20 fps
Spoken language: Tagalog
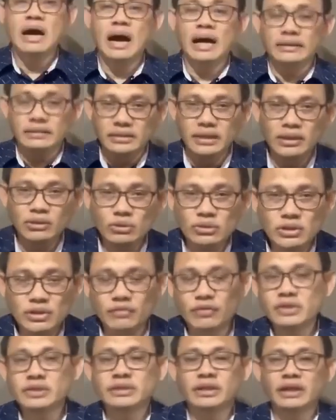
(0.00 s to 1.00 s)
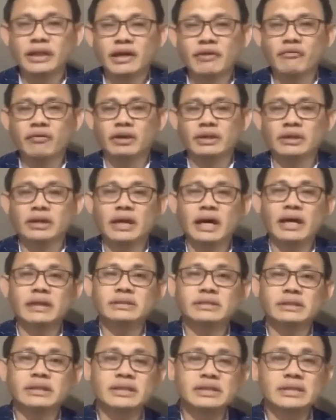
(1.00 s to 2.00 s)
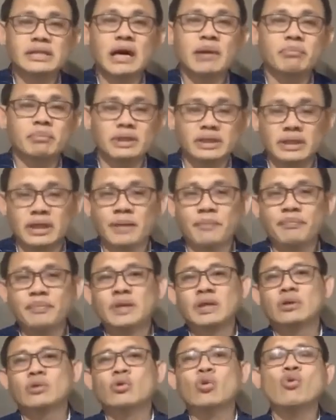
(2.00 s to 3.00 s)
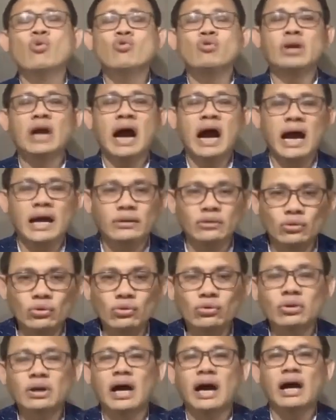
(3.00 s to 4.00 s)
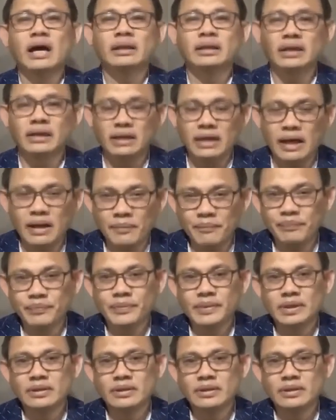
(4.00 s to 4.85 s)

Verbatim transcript: At dito sa verse 11 ay sinasabi niya kung gaano kahalaga